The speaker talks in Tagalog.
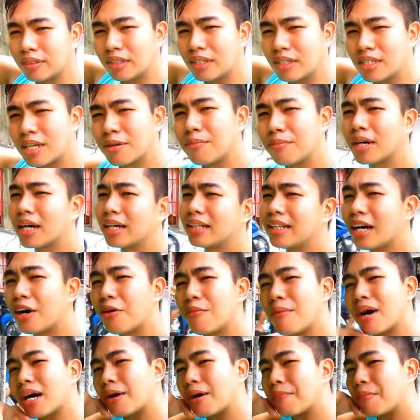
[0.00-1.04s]
isang magandang
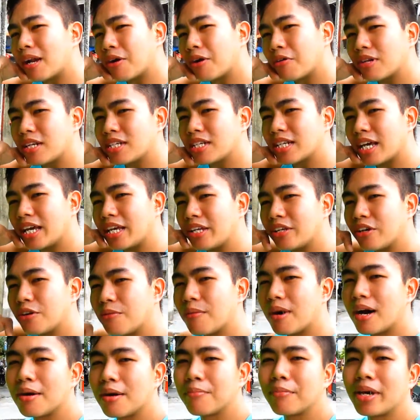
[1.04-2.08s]
umaga pala uli sa inyo, mga